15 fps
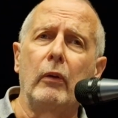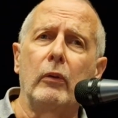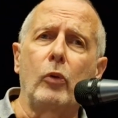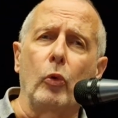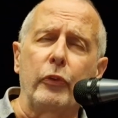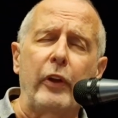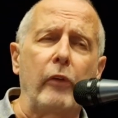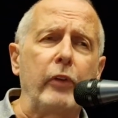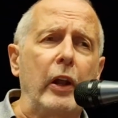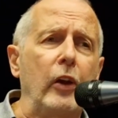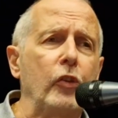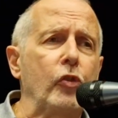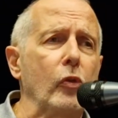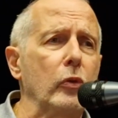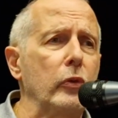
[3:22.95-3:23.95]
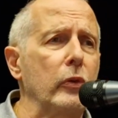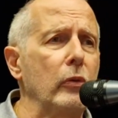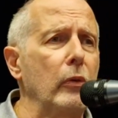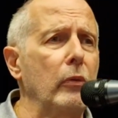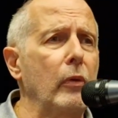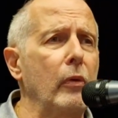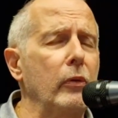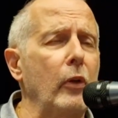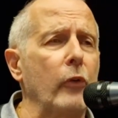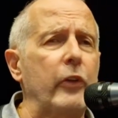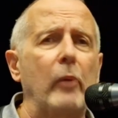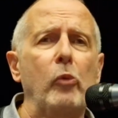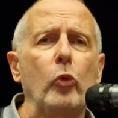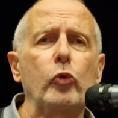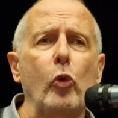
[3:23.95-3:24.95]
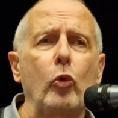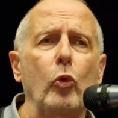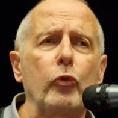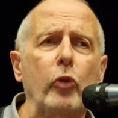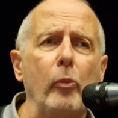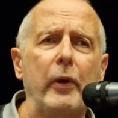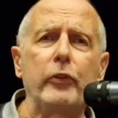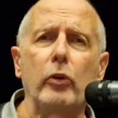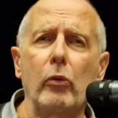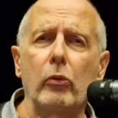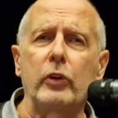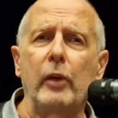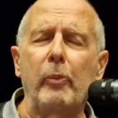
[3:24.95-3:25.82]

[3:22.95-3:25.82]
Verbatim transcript: conserver les choses dans un monde de consommation qui,